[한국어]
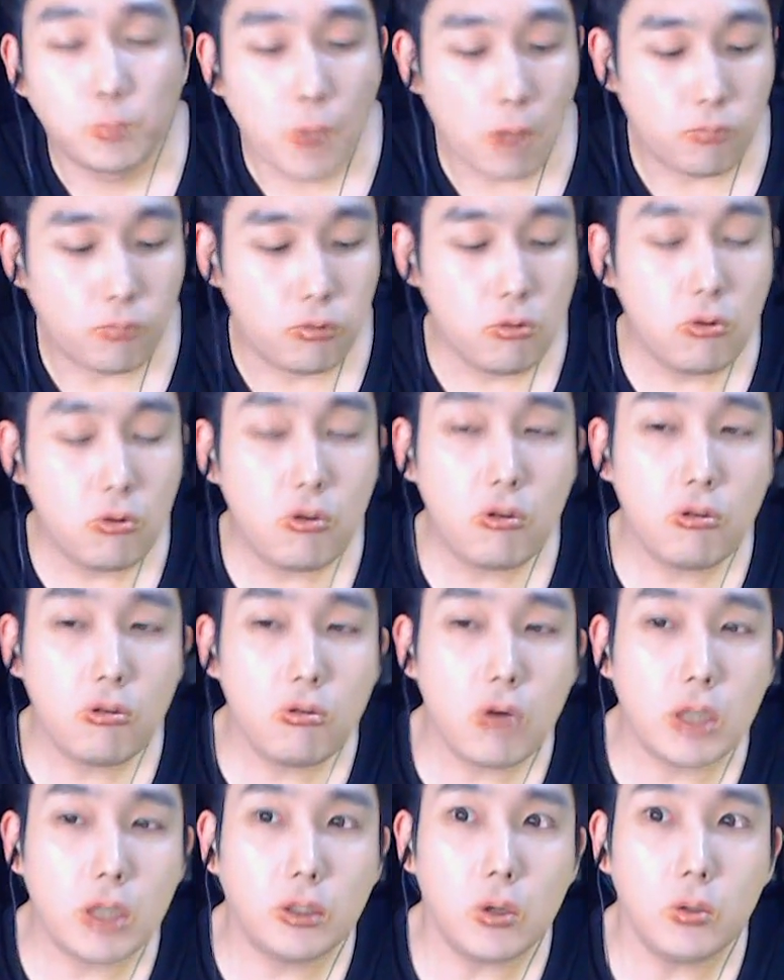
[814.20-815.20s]

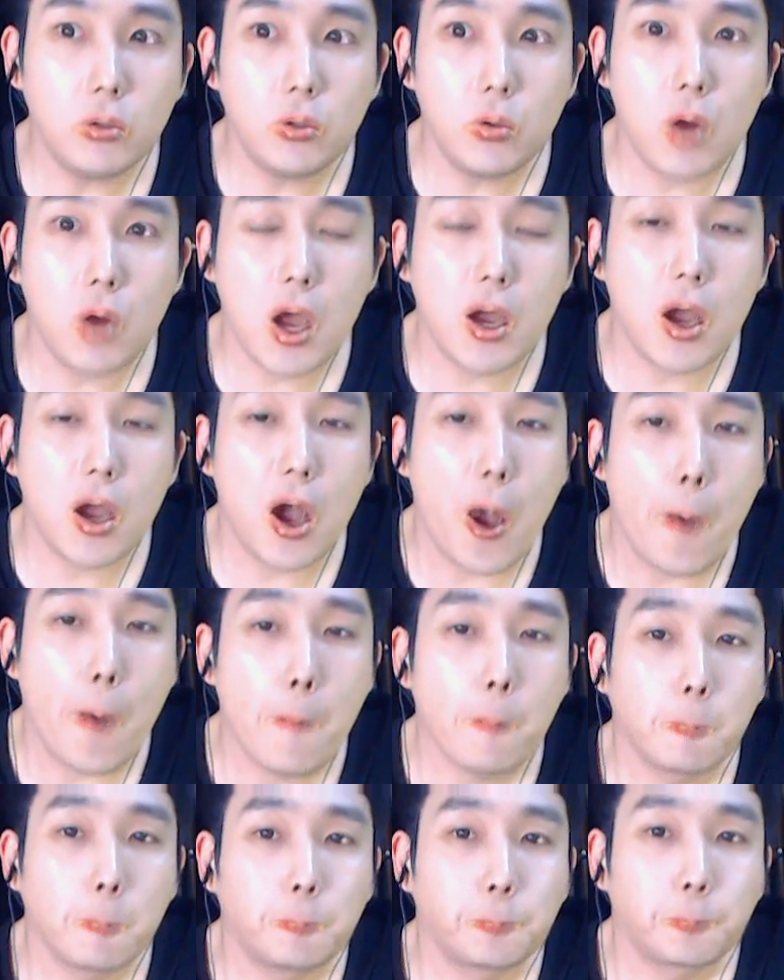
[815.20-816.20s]
블로그가
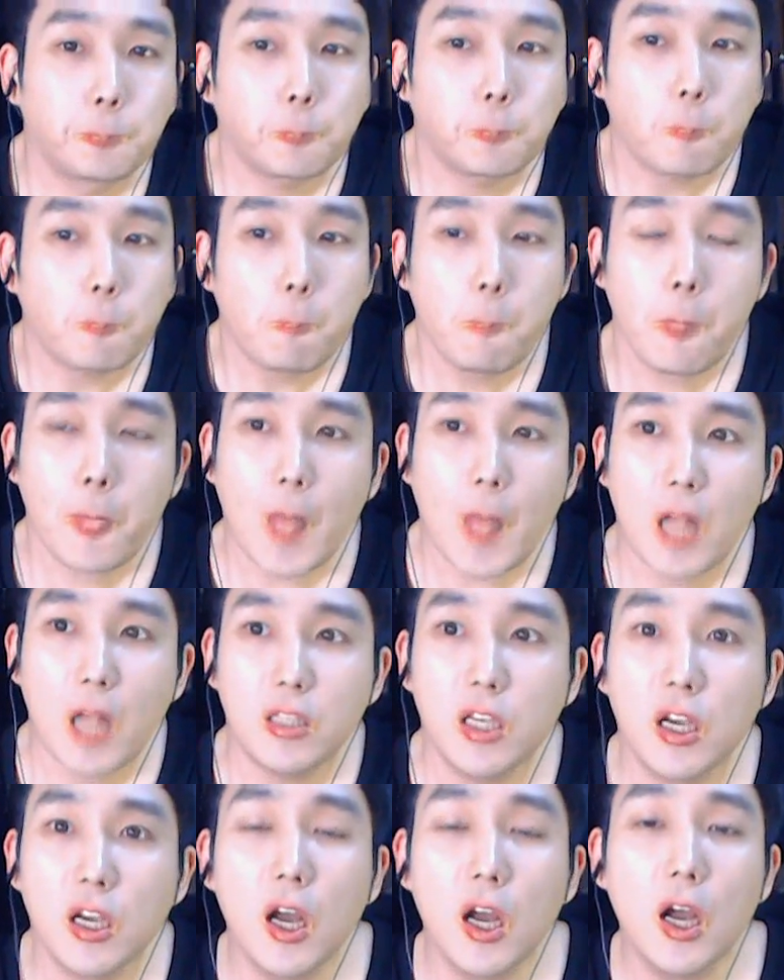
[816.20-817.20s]
쏠쏠한가?
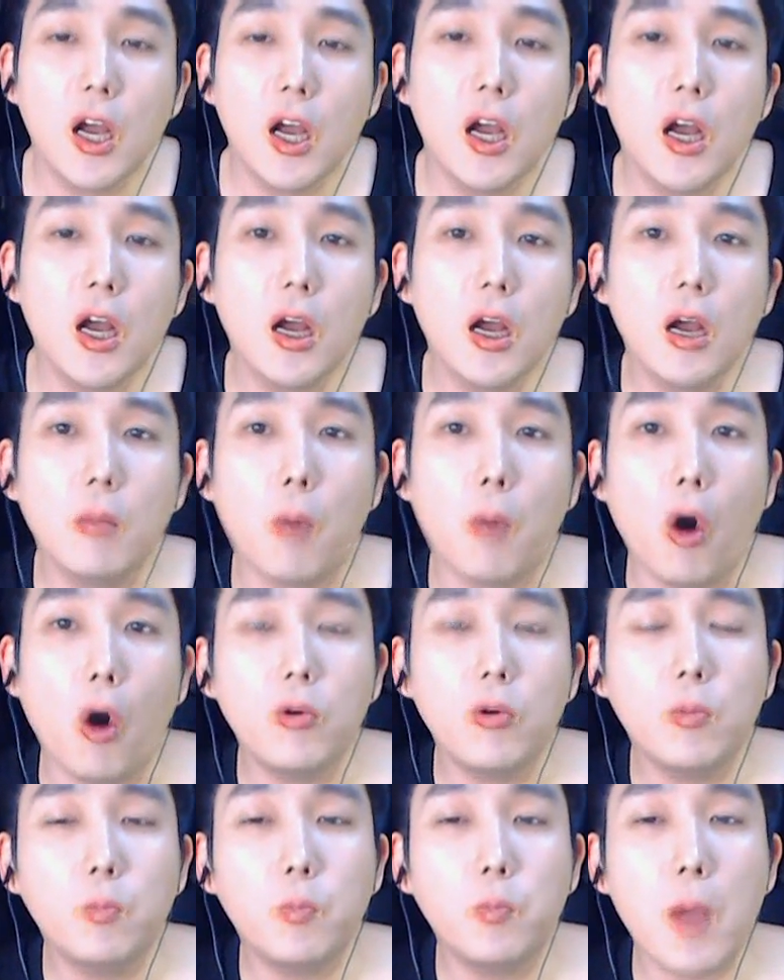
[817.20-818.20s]
제가
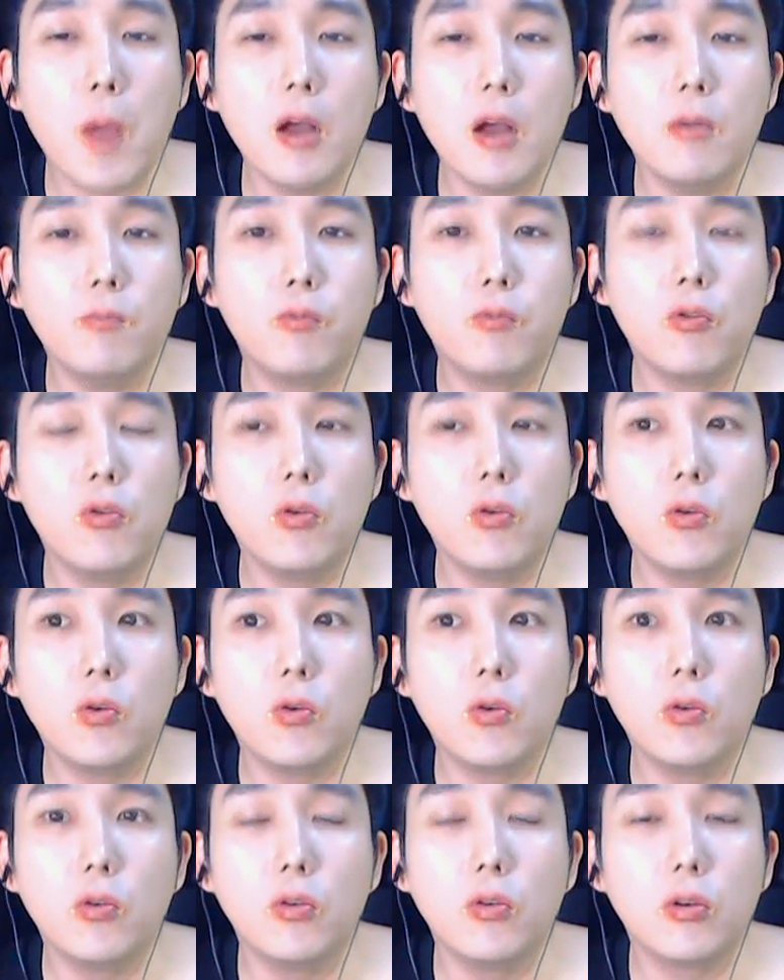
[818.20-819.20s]
먹방
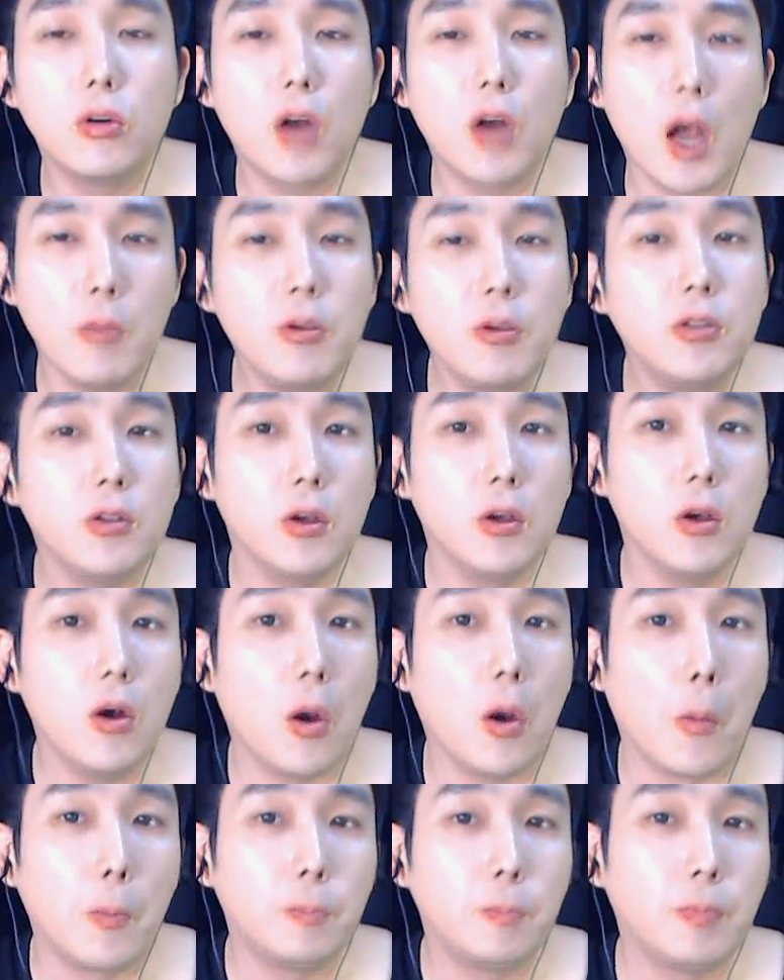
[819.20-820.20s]
블로그를
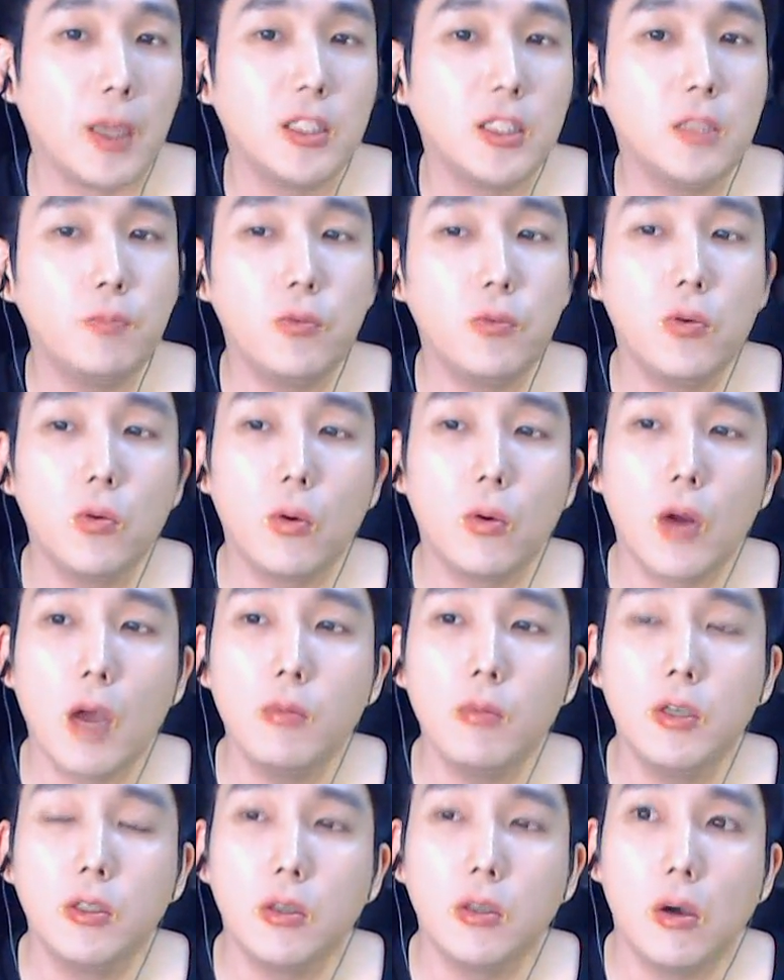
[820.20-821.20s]
하면서요. 맛집 블로그를
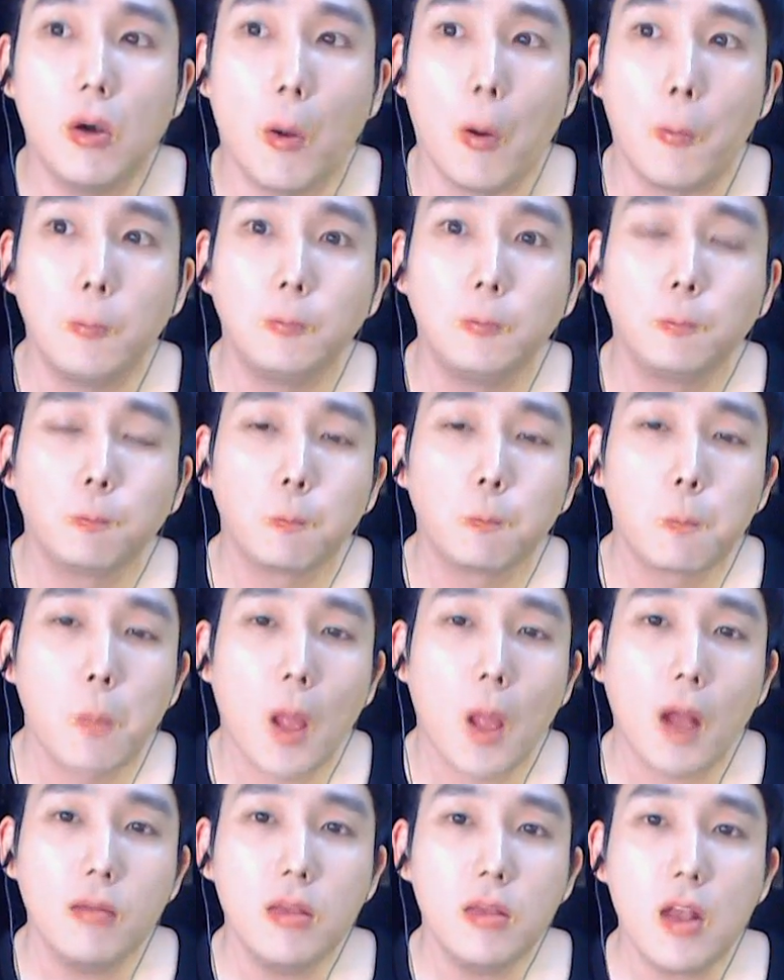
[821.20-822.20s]
하면서
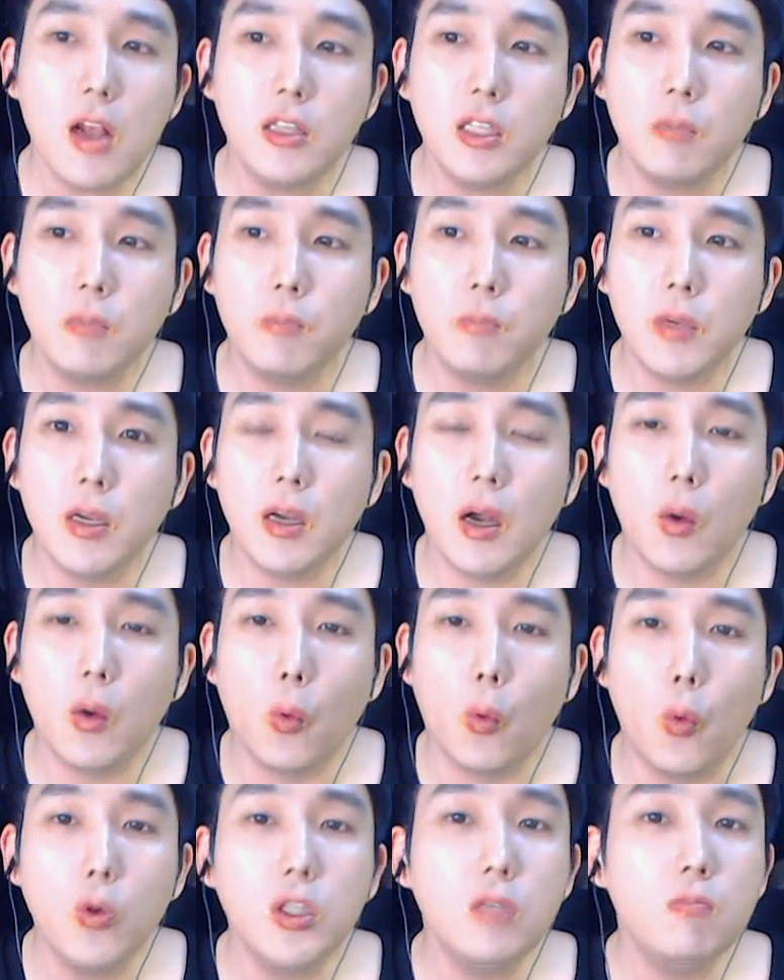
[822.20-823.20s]
한 달 식비가
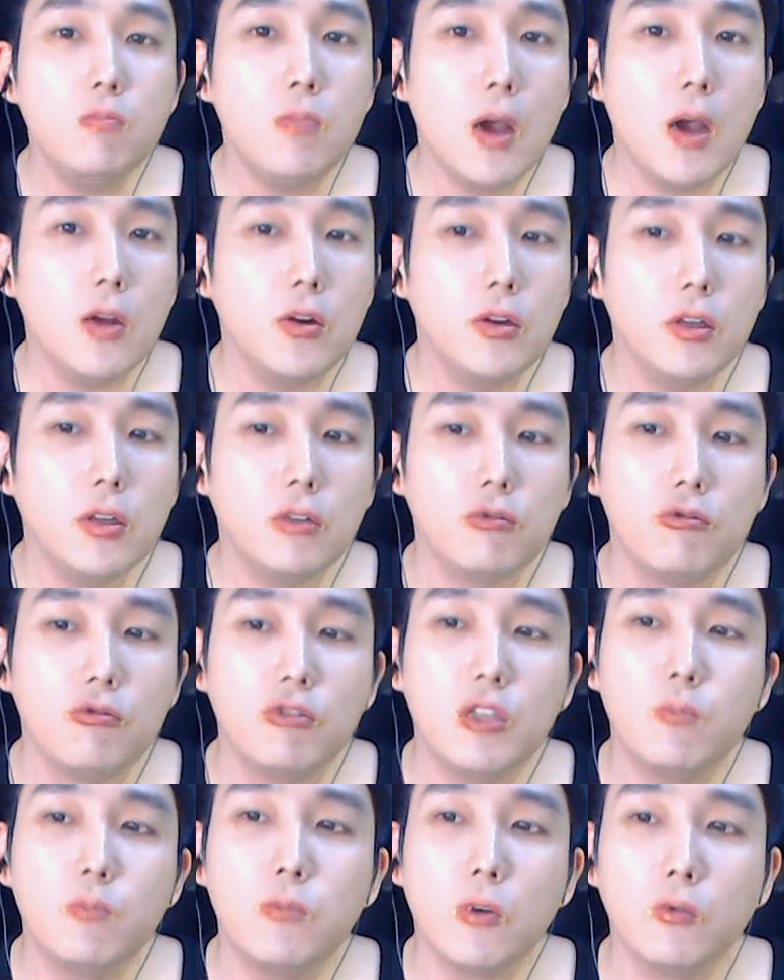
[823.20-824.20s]
오십만 원에서
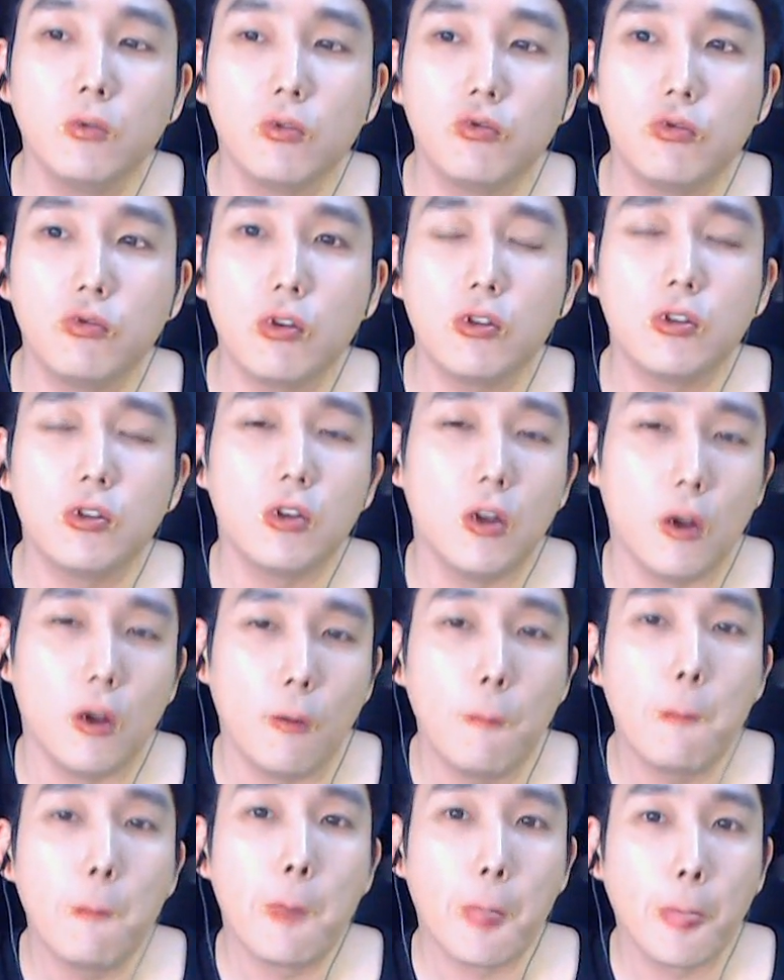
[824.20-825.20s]
육십 정도
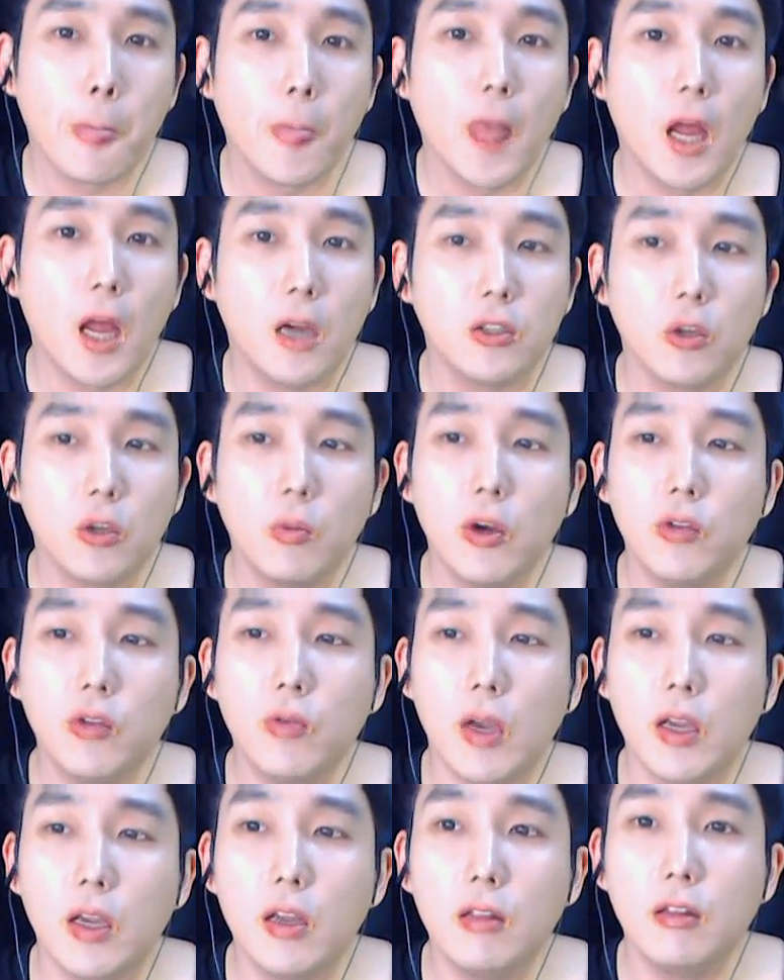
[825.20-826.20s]
줄었어요. 네,
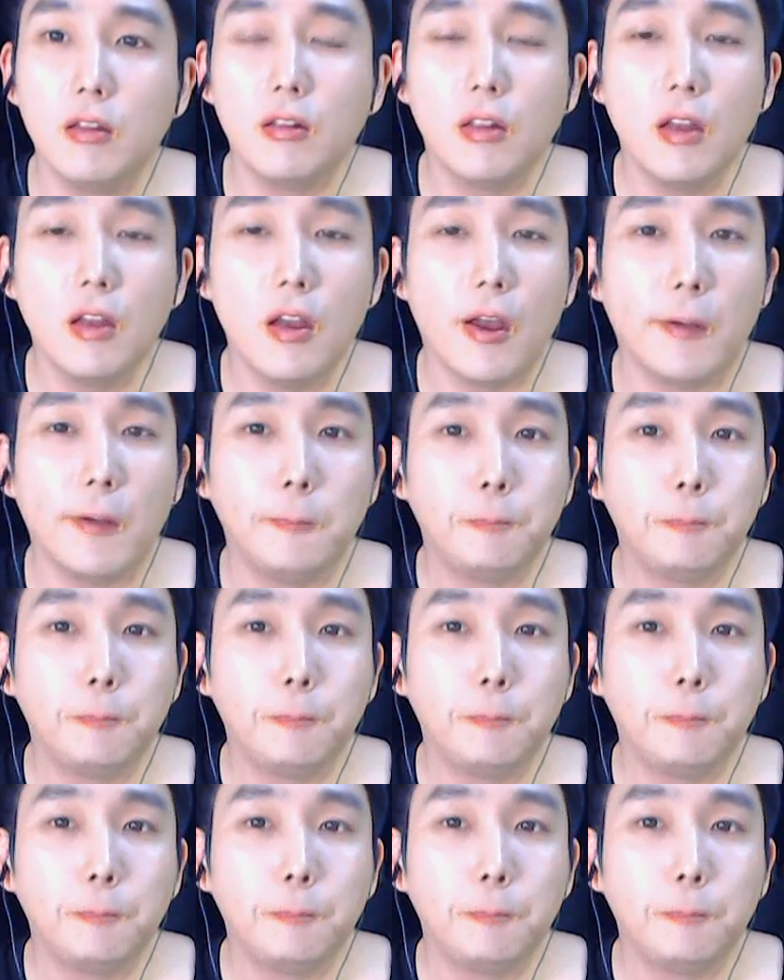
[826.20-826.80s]
저번에도 얘기했는데